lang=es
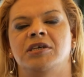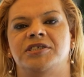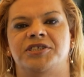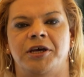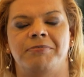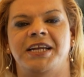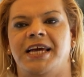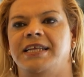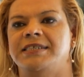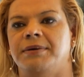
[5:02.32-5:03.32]
Soy
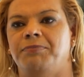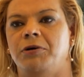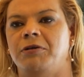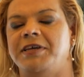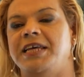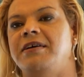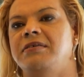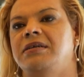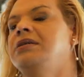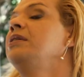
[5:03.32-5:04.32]
Mariana Sepúlveda.
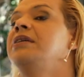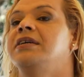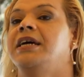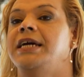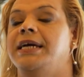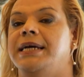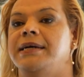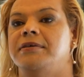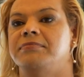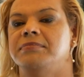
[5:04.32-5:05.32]

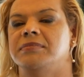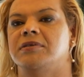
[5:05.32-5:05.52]
Eh,